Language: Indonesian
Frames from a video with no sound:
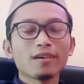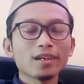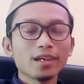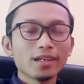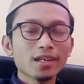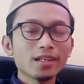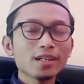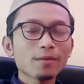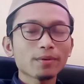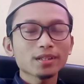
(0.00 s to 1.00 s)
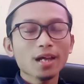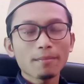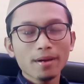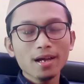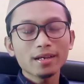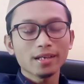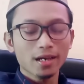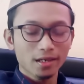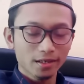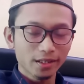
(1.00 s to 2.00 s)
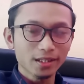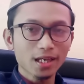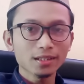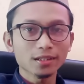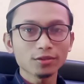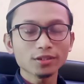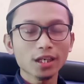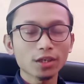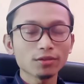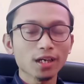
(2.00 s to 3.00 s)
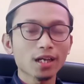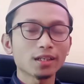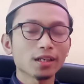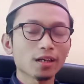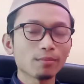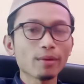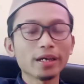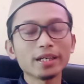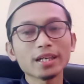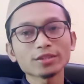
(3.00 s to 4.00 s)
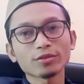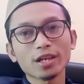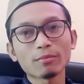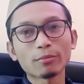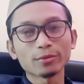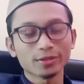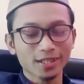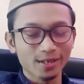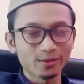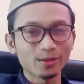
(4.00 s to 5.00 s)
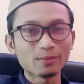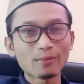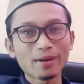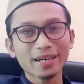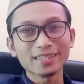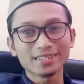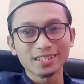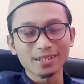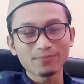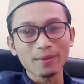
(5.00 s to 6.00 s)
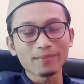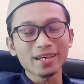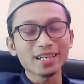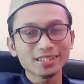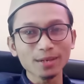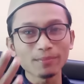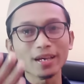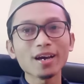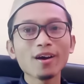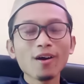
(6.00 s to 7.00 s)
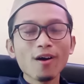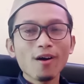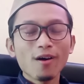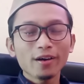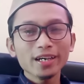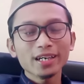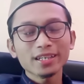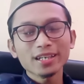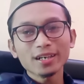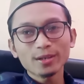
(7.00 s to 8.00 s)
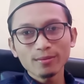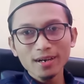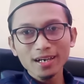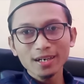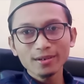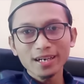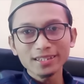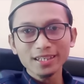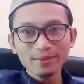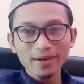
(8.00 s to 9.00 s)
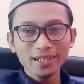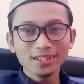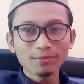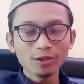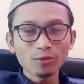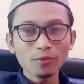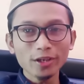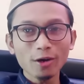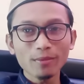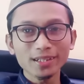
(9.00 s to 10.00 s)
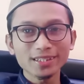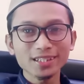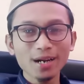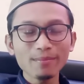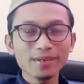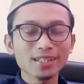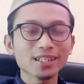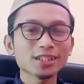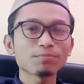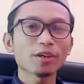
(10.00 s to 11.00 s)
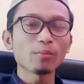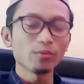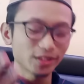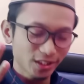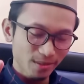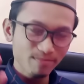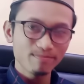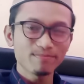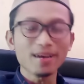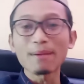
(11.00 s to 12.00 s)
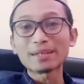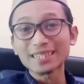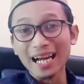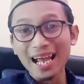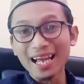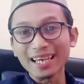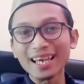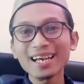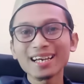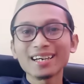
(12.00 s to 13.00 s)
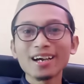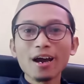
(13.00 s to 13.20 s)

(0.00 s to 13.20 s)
Oke, ya ini yang pertama ya kita tentu salut lah dengan Mbak ini yang sudah memutuskan untuk memakai jilbab ya, hijab ya. Oke, yang kedua kalau gak terima hijab itu punya umat Islam ya saya sebagai Muslim nggak masalah ya.